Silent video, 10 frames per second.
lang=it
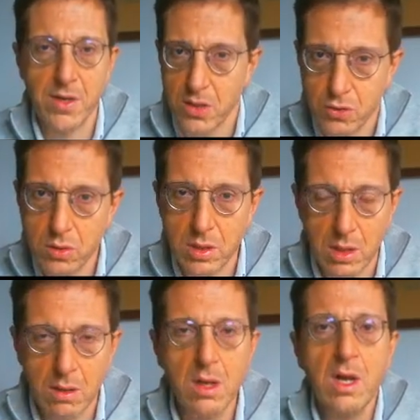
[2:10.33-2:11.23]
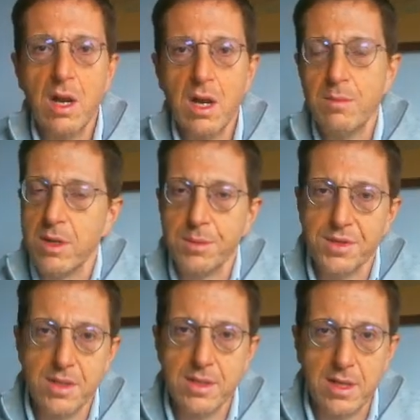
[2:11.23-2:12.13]
verso Dio, la propria
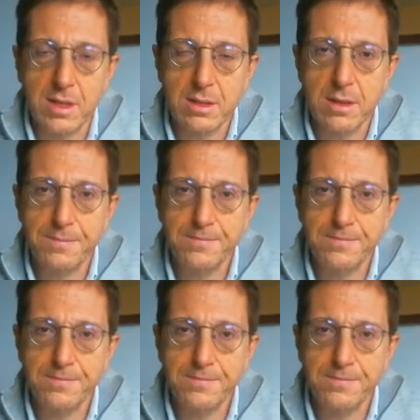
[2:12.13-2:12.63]
esistenza.